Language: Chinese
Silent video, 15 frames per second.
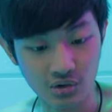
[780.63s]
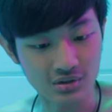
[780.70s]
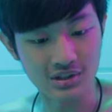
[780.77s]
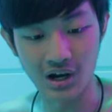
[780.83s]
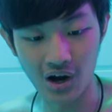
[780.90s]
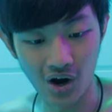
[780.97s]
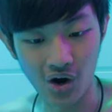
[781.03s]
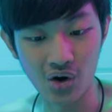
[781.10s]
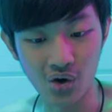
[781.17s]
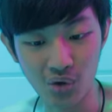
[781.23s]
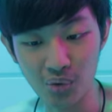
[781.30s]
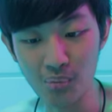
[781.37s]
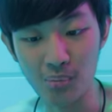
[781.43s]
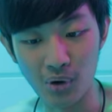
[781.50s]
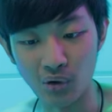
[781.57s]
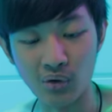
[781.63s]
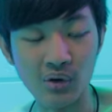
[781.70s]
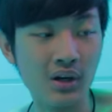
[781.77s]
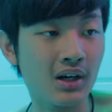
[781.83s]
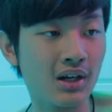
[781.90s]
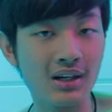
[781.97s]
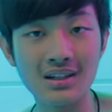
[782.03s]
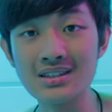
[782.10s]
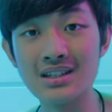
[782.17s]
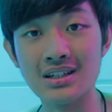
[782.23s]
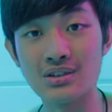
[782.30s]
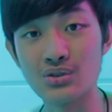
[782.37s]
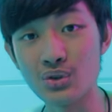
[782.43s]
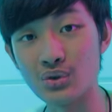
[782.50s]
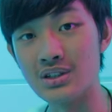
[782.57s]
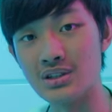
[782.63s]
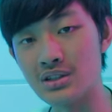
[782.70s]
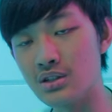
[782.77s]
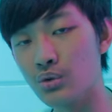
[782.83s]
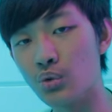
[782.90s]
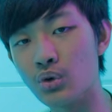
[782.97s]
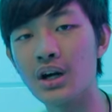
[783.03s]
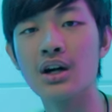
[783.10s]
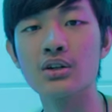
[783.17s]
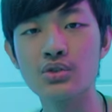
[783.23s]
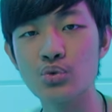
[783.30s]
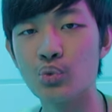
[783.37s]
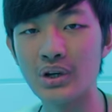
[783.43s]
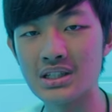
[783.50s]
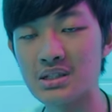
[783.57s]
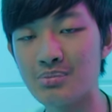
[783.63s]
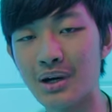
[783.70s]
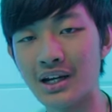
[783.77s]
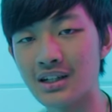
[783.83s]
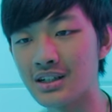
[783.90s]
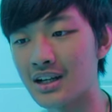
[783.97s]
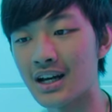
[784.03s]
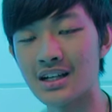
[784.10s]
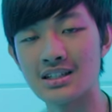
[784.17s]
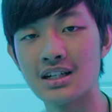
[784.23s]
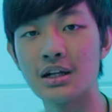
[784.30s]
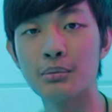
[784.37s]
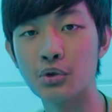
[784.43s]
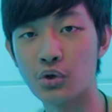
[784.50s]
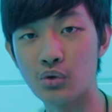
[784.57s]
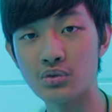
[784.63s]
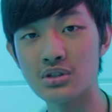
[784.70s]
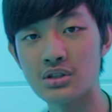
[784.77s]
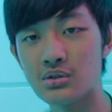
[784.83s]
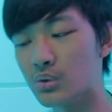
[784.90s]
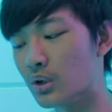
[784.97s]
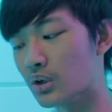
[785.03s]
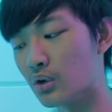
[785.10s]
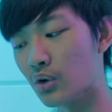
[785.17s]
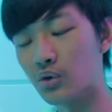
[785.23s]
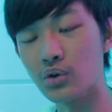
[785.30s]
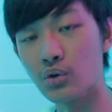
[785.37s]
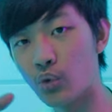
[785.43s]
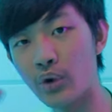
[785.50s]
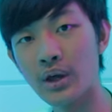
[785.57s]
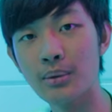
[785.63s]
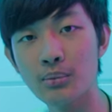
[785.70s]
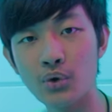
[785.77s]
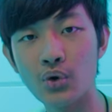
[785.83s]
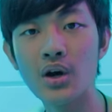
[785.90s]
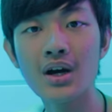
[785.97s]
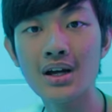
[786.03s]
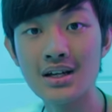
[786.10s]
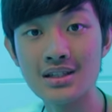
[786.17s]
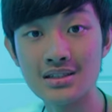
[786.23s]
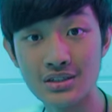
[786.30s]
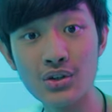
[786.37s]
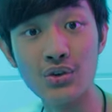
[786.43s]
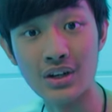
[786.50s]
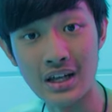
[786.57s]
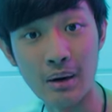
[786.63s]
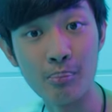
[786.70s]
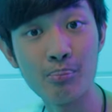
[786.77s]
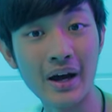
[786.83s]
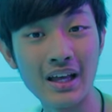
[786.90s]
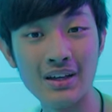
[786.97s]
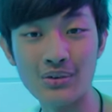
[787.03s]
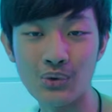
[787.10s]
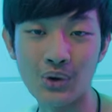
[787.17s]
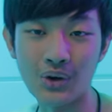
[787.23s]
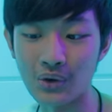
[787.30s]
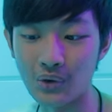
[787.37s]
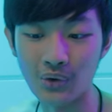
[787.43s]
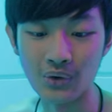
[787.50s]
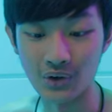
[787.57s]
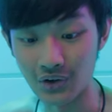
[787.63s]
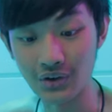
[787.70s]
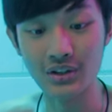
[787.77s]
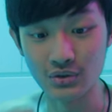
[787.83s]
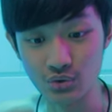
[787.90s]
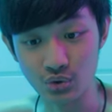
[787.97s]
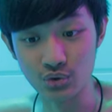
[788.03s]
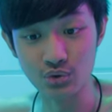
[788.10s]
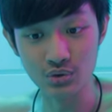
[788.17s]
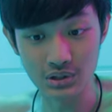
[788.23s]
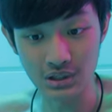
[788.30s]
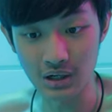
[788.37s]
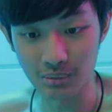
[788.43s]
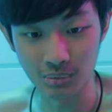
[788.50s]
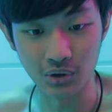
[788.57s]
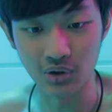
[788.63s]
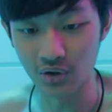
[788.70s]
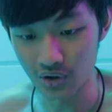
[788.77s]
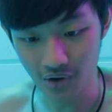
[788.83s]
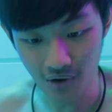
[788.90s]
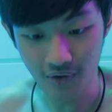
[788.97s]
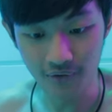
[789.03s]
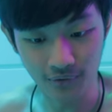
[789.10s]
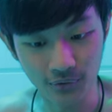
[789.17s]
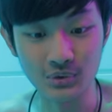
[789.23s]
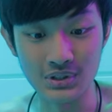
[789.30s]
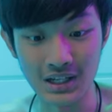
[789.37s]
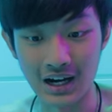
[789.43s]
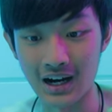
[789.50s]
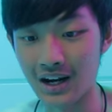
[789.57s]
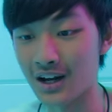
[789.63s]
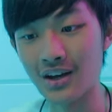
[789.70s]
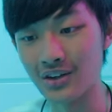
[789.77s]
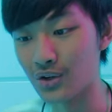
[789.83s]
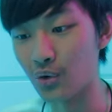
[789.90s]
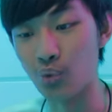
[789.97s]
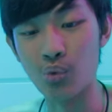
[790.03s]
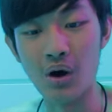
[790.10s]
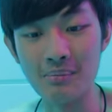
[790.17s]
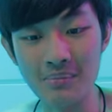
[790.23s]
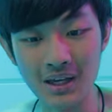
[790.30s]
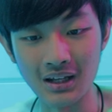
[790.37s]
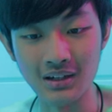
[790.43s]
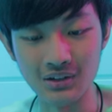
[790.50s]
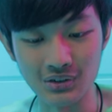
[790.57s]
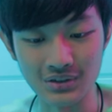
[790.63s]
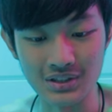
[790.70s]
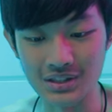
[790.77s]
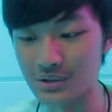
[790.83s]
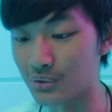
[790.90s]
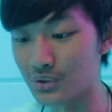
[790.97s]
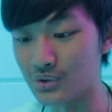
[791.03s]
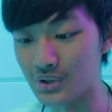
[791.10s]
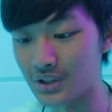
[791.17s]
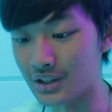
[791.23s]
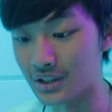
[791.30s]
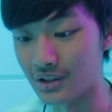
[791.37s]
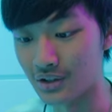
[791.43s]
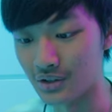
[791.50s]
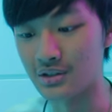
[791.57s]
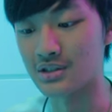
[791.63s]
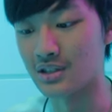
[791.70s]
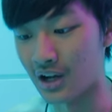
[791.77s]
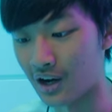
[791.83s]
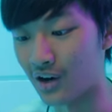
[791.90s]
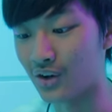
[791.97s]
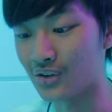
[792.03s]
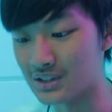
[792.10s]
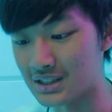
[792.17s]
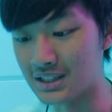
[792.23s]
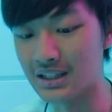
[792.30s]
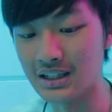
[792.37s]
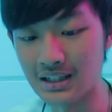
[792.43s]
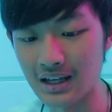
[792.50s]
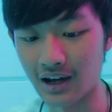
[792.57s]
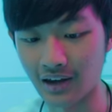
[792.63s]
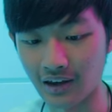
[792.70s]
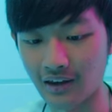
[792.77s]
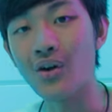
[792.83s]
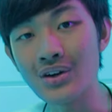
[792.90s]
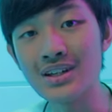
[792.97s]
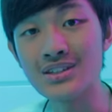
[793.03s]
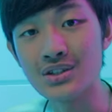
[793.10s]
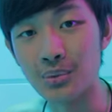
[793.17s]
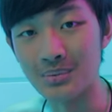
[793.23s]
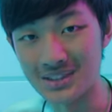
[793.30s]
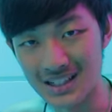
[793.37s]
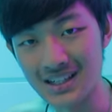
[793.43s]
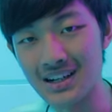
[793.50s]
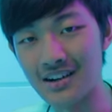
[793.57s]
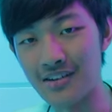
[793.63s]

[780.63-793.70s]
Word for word: 超猛。而且重点是我刚刚去维基百科看一下，他们公司员工的规模只有两百个员工，然后可以做出这么复杂又完美的东西，我觉得。超级厉害！OK，这是我们今天